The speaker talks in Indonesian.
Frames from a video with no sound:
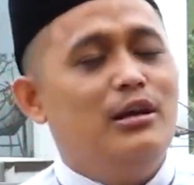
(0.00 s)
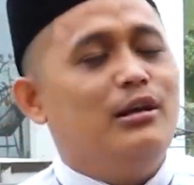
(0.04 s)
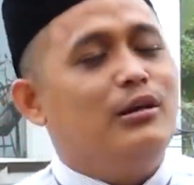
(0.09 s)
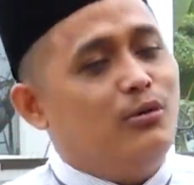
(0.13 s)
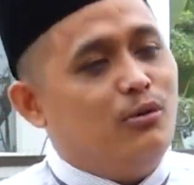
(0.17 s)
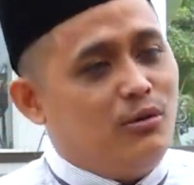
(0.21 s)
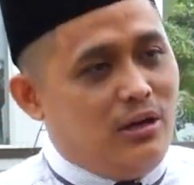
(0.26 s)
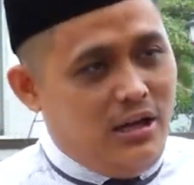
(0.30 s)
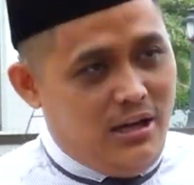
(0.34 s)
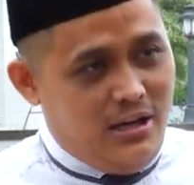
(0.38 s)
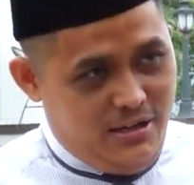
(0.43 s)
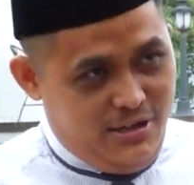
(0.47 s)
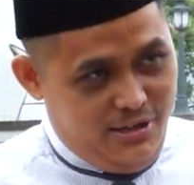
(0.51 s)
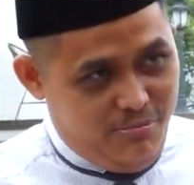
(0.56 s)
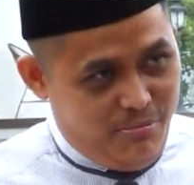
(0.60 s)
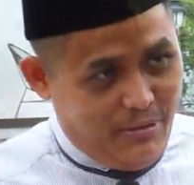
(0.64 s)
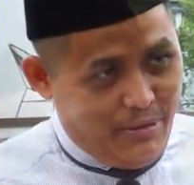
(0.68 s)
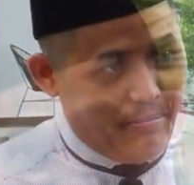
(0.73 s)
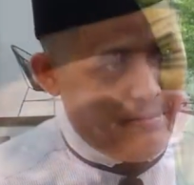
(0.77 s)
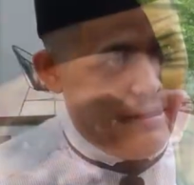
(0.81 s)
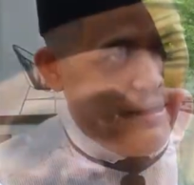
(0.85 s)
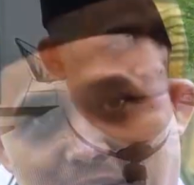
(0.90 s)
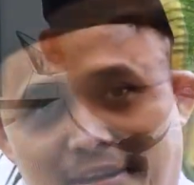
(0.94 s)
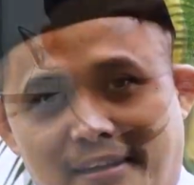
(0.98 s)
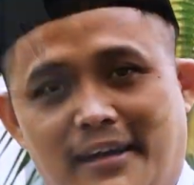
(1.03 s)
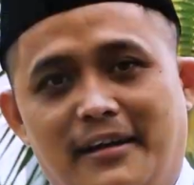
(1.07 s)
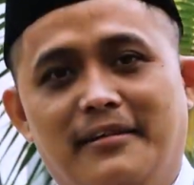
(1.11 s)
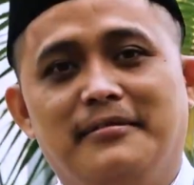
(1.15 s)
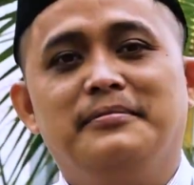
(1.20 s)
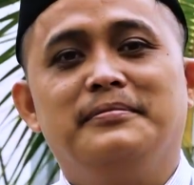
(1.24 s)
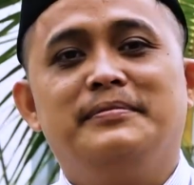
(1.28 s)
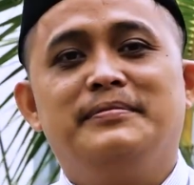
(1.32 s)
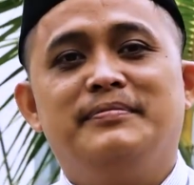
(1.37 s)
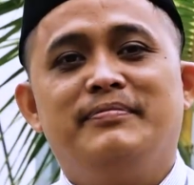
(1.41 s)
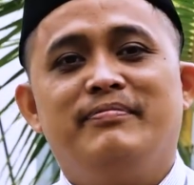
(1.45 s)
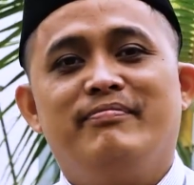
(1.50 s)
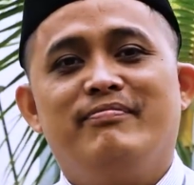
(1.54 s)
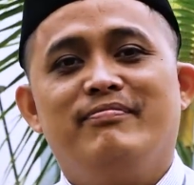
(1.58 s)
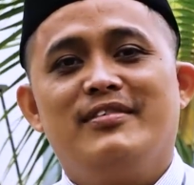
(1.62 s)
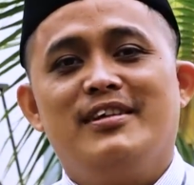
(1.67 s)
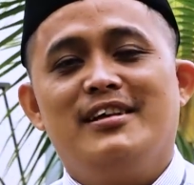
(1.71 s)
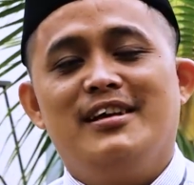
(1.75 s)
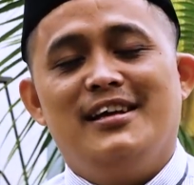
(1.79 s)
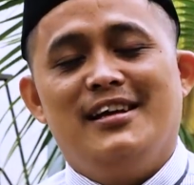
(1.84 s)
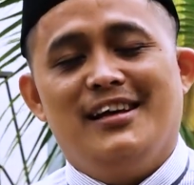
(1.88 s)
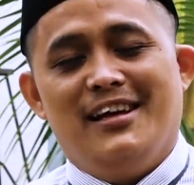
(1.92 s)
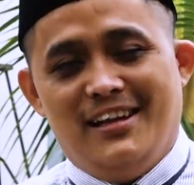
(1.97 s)
Quran diperbanyak,
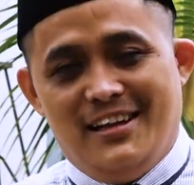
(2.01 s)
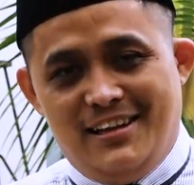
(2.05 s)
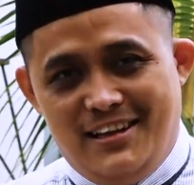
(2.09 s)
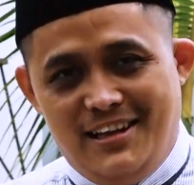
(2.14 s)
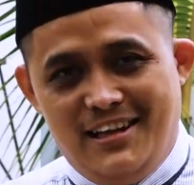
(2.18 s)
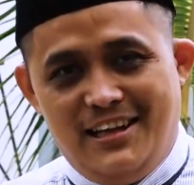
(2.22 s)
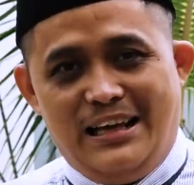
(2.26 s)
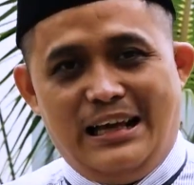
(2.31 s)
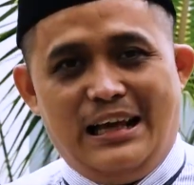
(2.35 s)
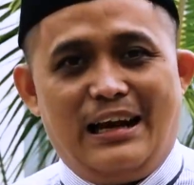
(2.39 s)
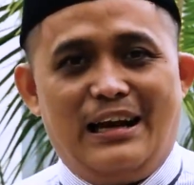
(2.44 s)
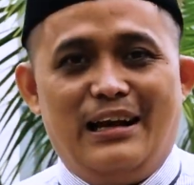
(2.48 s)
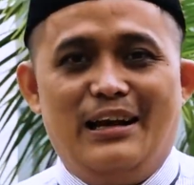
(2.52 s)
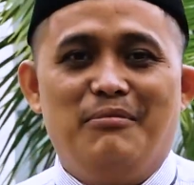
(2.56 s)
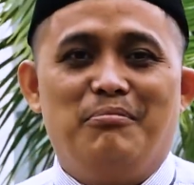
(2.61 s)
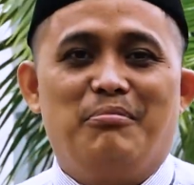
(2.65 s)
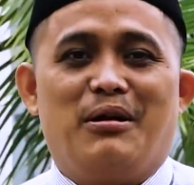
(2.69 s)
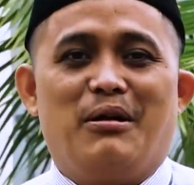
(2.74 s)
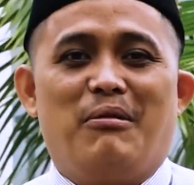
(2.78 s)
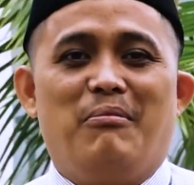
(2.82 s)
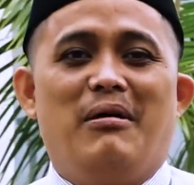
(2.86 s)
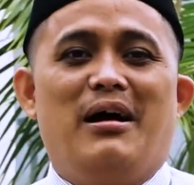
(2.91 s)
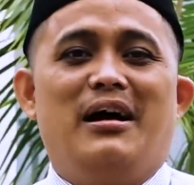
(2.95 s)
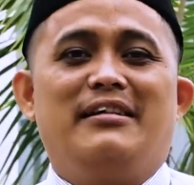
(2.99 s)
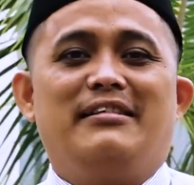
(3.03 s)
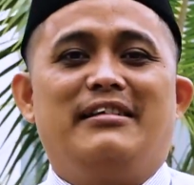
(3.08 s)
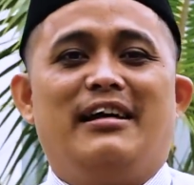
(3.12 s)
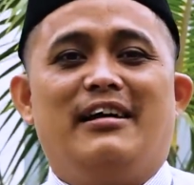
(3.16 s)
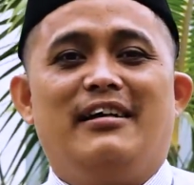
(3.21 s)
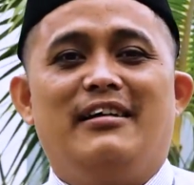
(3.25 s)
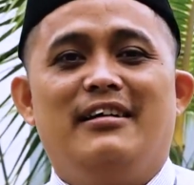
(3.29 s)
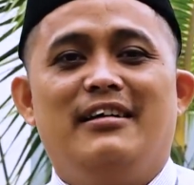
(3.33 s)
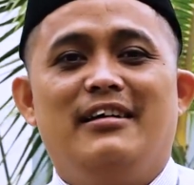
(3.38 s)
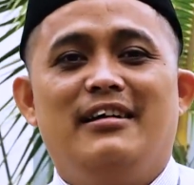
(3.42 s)
zikir diperbanyak,